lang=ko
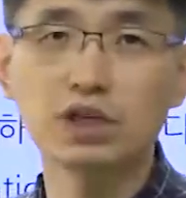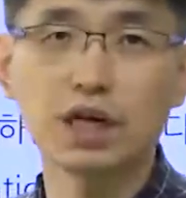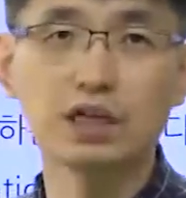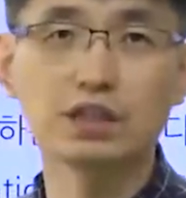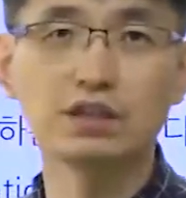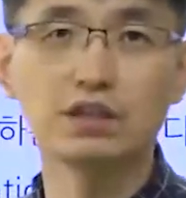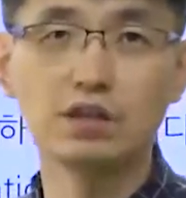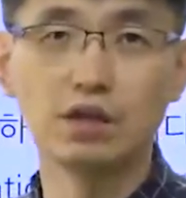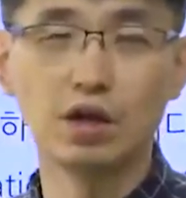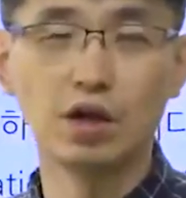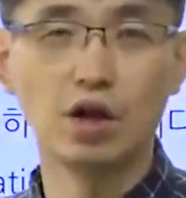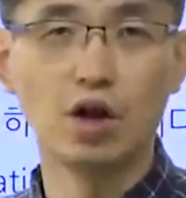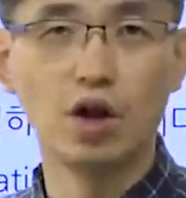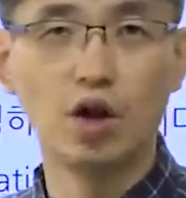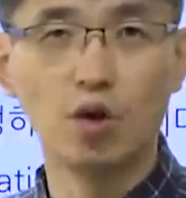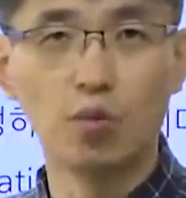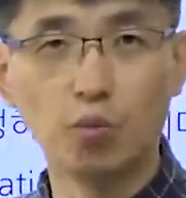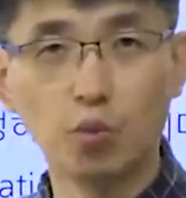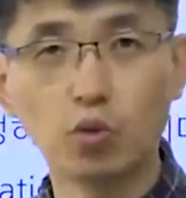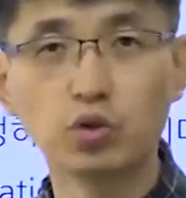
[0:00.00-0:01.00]
사실
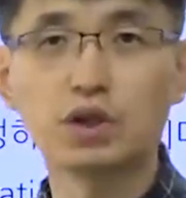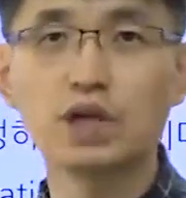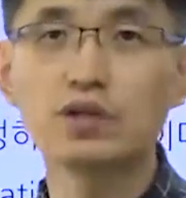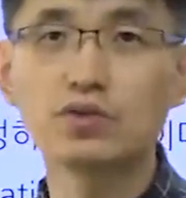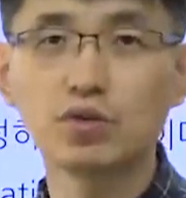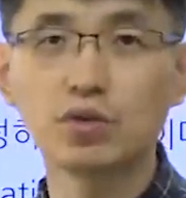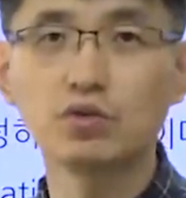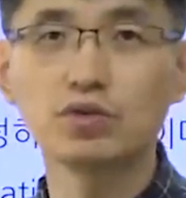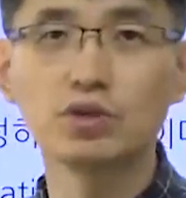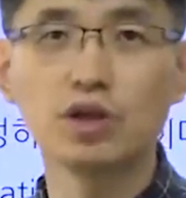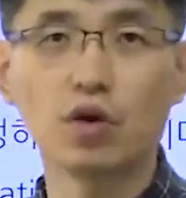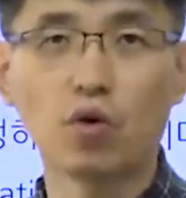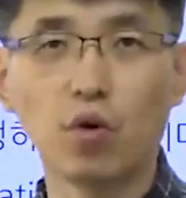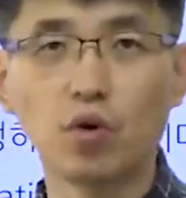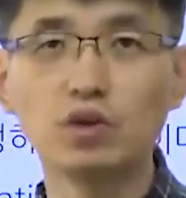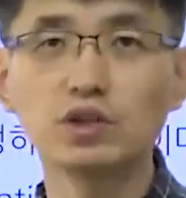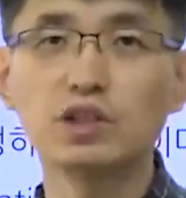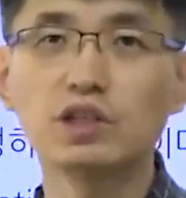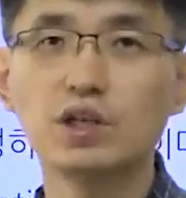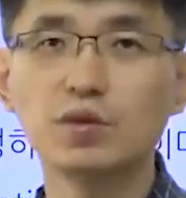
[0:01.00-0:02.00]
못했었는데
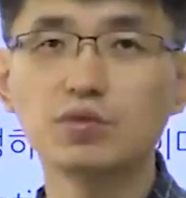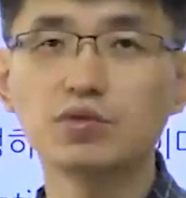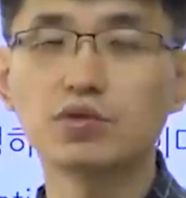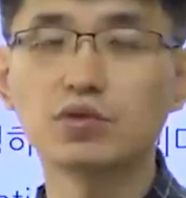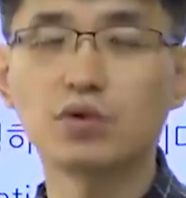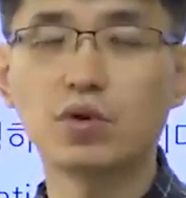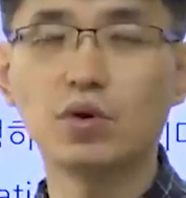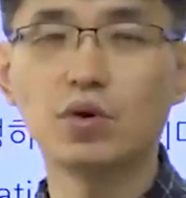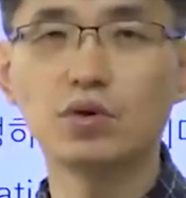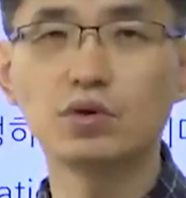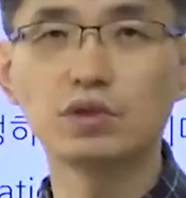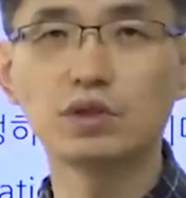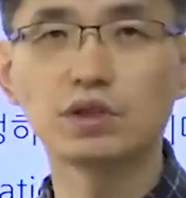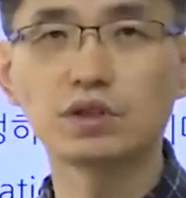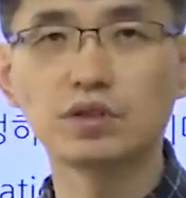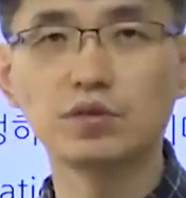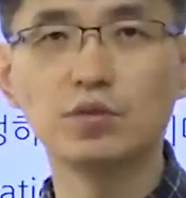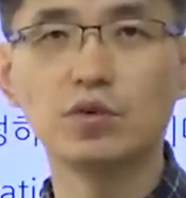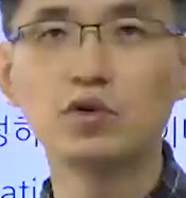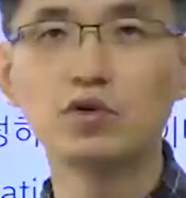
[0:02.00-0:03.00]
언제부터 이제
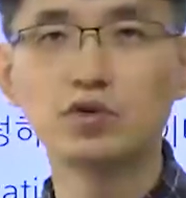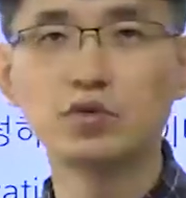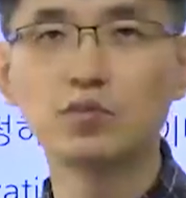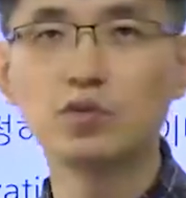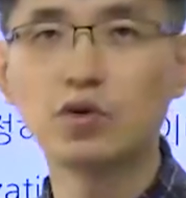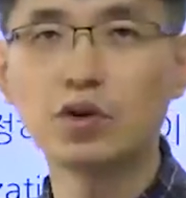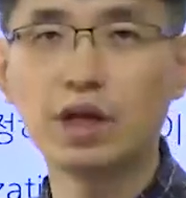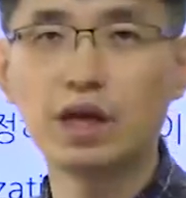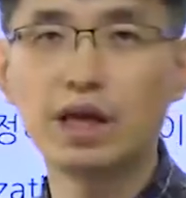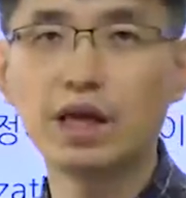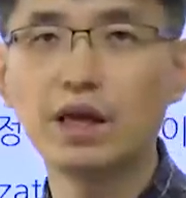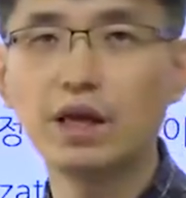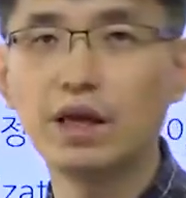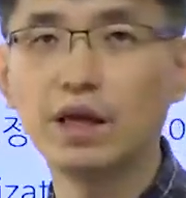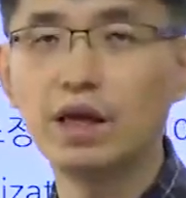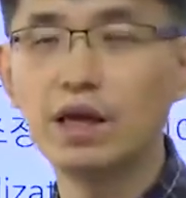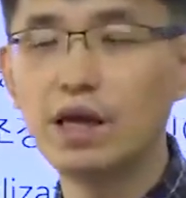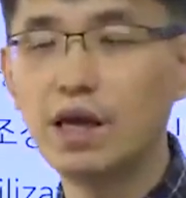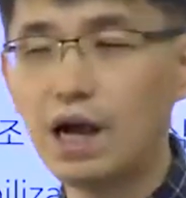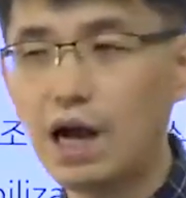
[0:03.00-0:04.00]
스멀스멀 해,
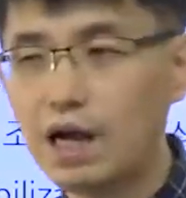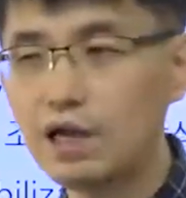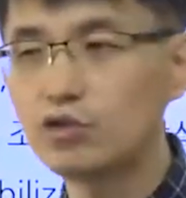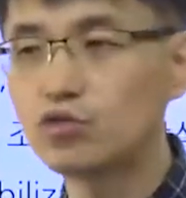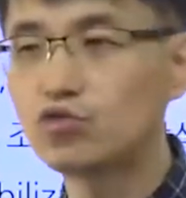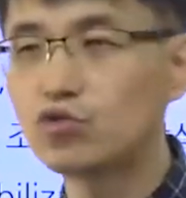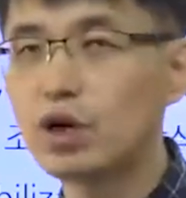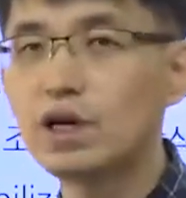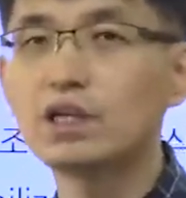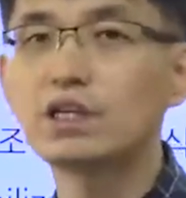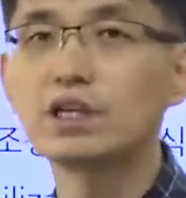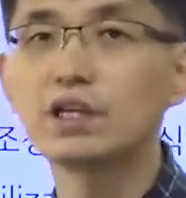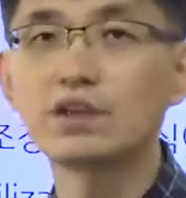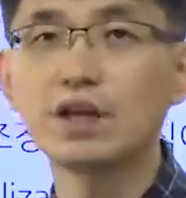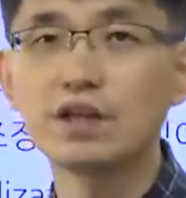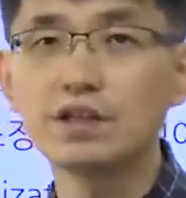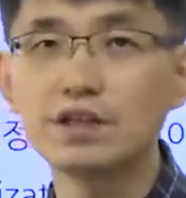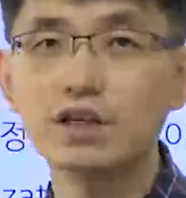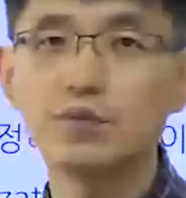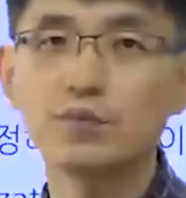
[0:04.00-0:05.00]
할 수가 있게
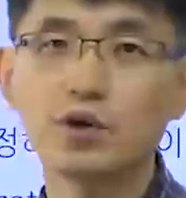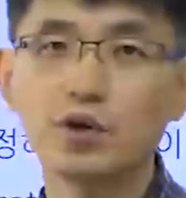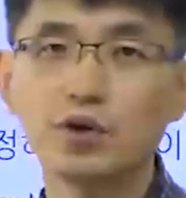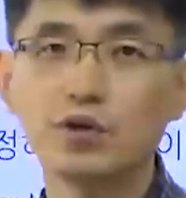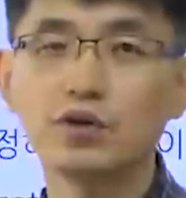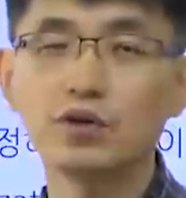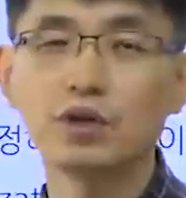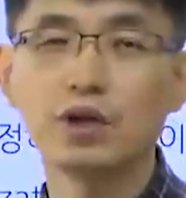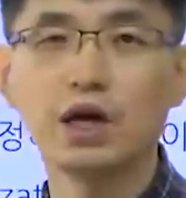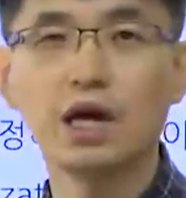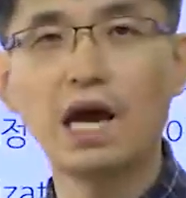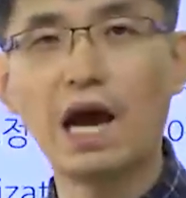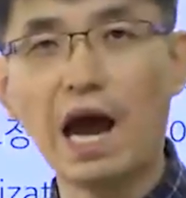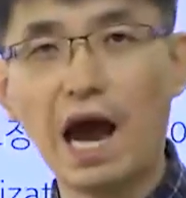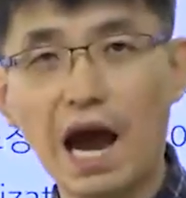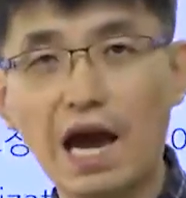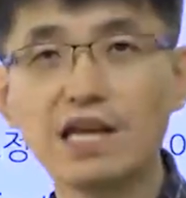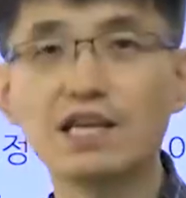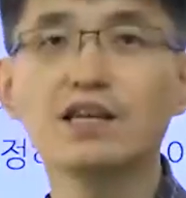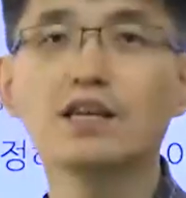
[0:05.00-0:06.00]
됐냐면
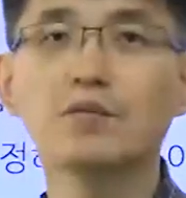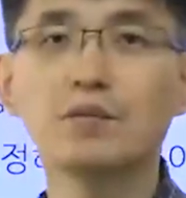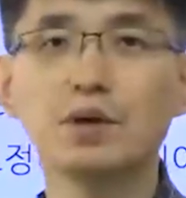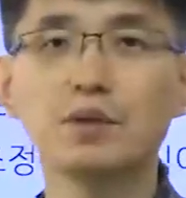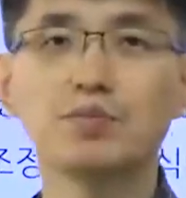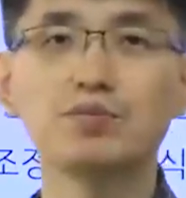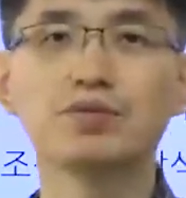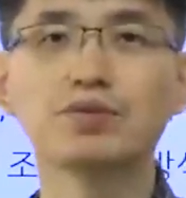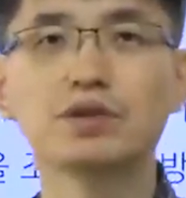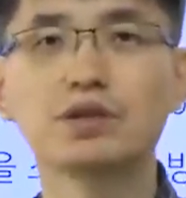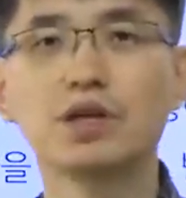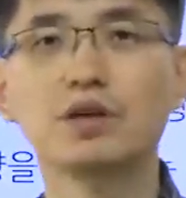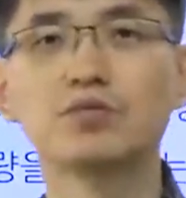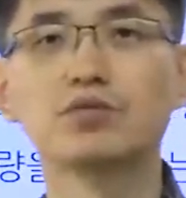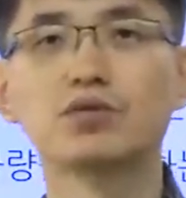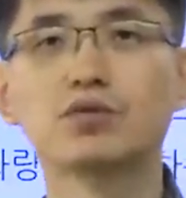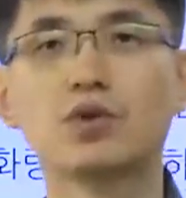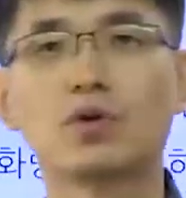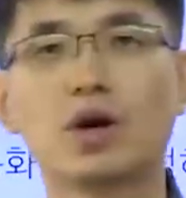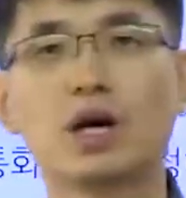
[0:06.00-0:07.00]
아이엠에프
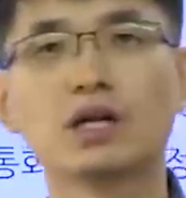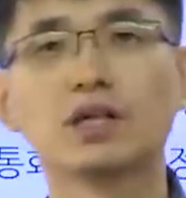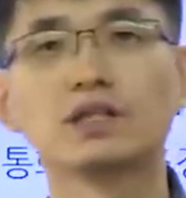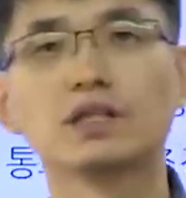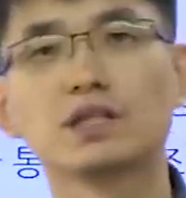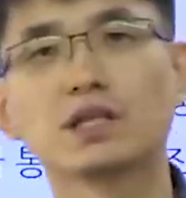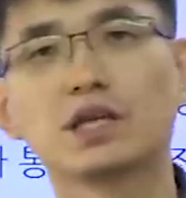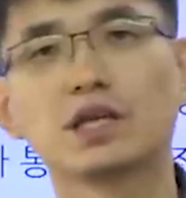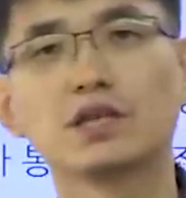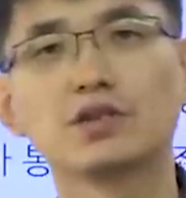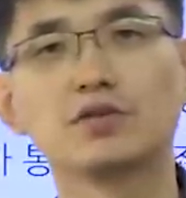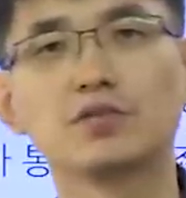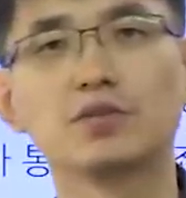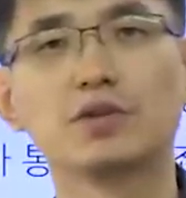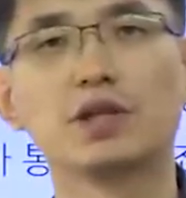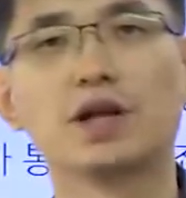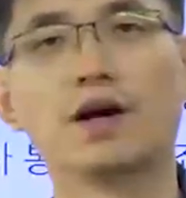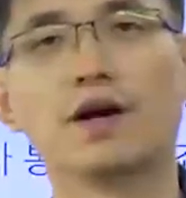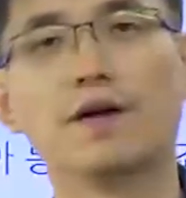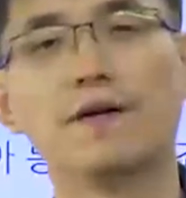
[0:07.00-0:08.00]
때부터 하기
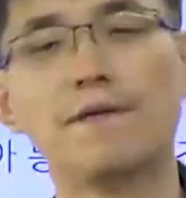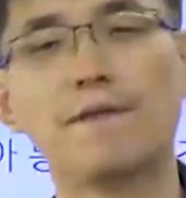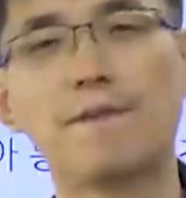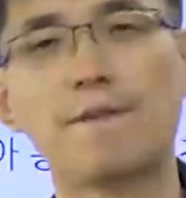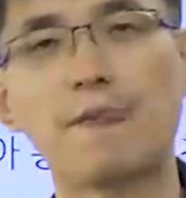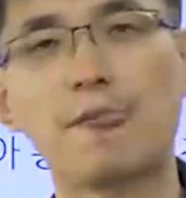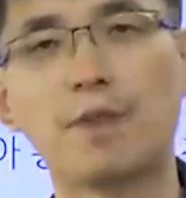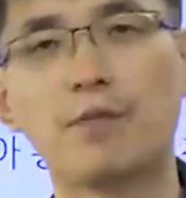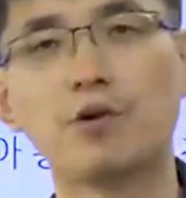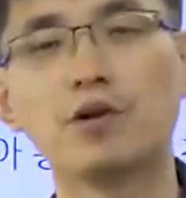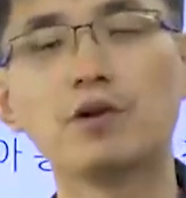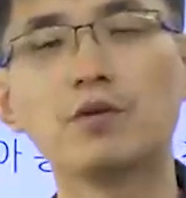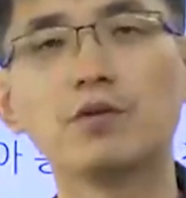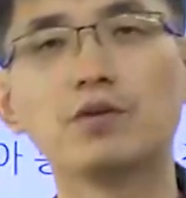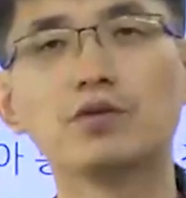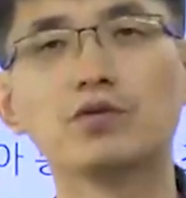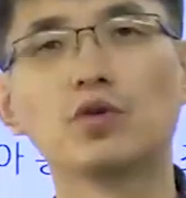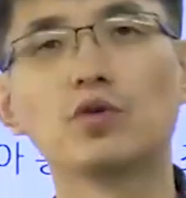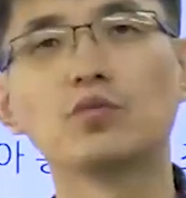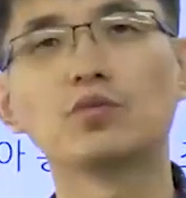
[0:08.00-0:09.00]
시작했습니다.
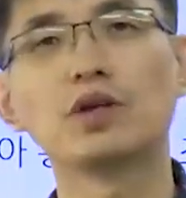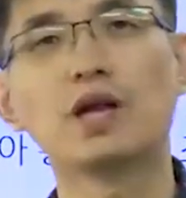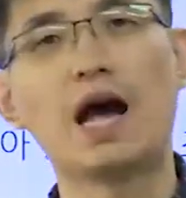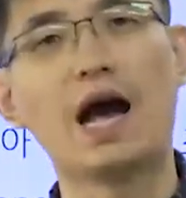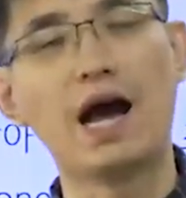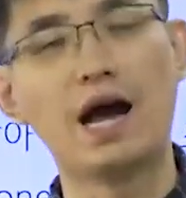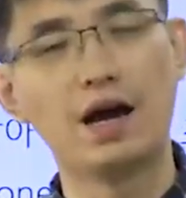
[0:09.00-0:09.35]
왜냐하면 여러분들